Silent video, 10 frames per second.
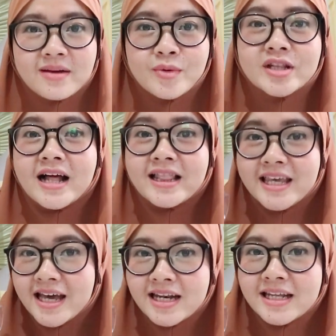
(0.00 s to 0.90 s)
buat
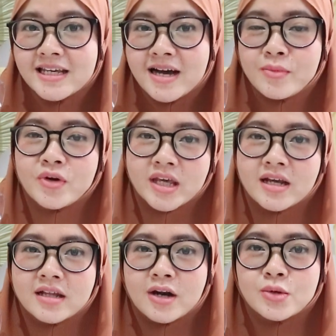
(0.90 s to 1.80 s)
kalian yang
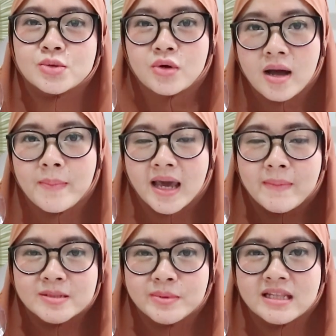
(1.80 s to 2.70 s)
mungkin gak terlalu suka pakai
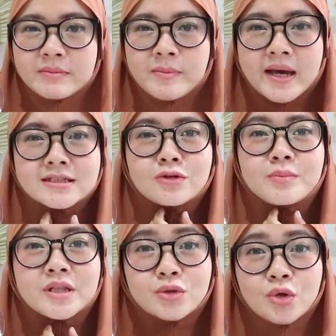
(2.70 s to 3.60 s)
pasmina tapi pakai
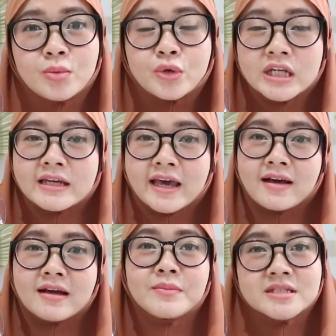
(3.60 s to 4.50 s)
jarum pentul mungkin
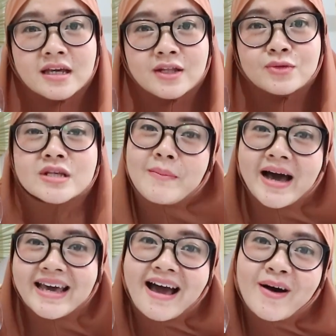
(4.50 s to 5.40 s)
kayak gak bisa gitu
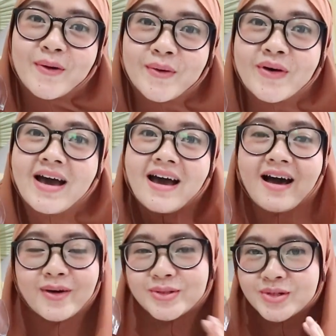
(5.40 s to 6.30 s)
sama kayak aku
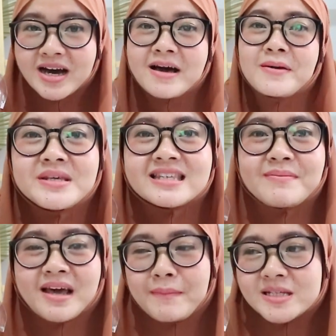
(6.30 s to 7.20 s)
aku juga
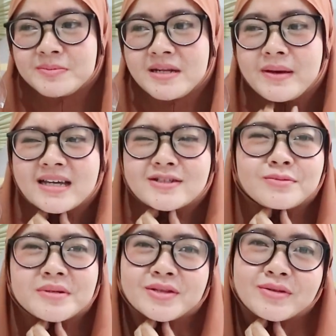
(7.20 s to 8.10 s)
bisa pakai pasmina pakai
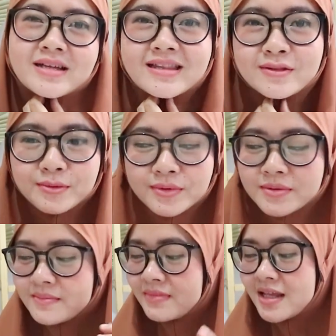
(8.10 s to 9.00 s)
jarum pentul
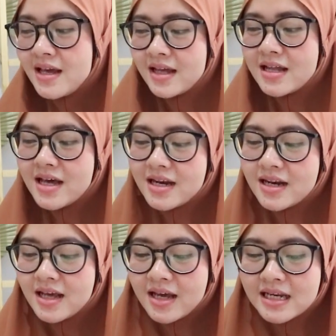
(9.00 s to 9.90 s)
gitu dan
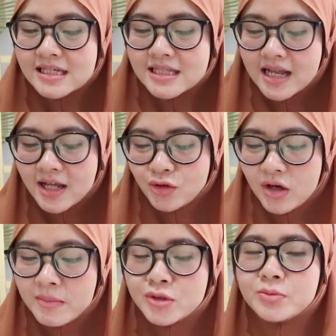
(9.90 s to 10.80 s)
di sana
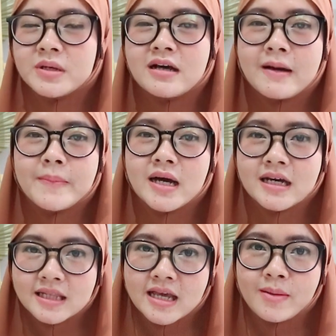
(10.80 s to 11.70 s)
tuh emang super lengkap
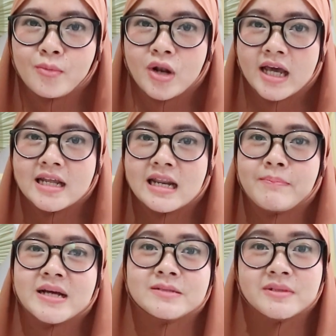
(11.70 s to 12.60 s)
banget ya mulai
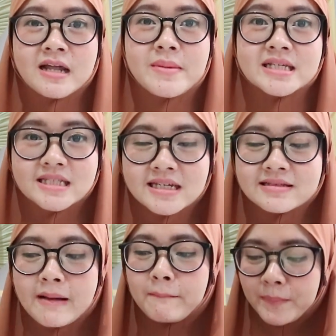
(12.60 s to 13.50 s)
dari pasmina basic
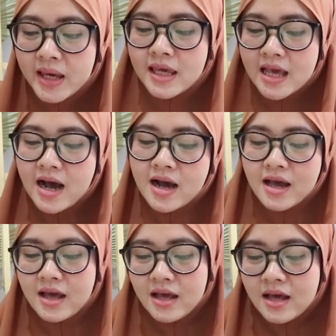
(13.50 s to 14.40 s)
sampai yang
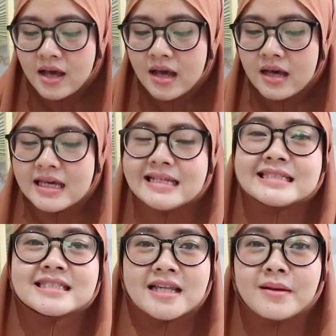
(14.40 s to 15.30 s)

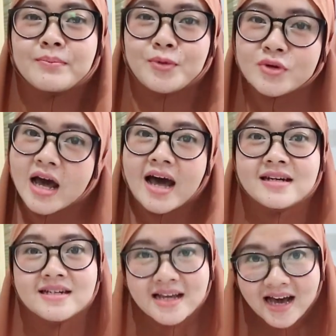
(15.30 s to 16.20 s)
instan pun
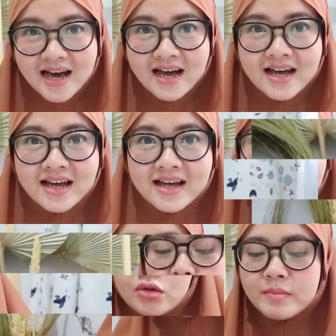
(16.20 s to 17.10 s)
ada nah
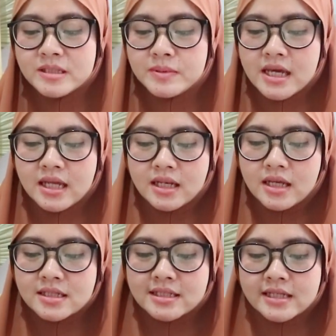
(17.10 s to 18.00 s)
kalau untuk pasmina
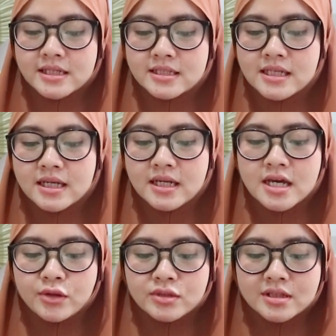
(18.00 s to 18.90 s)
ini CC sendiri
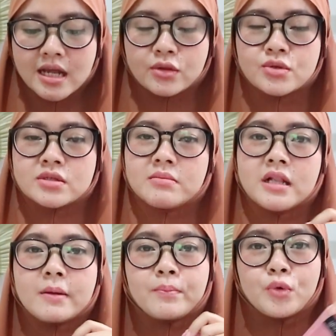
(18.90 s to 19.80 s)
dia itu
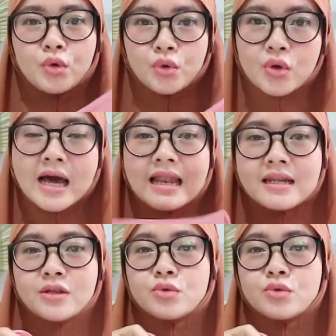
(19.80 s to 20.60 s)
190 kali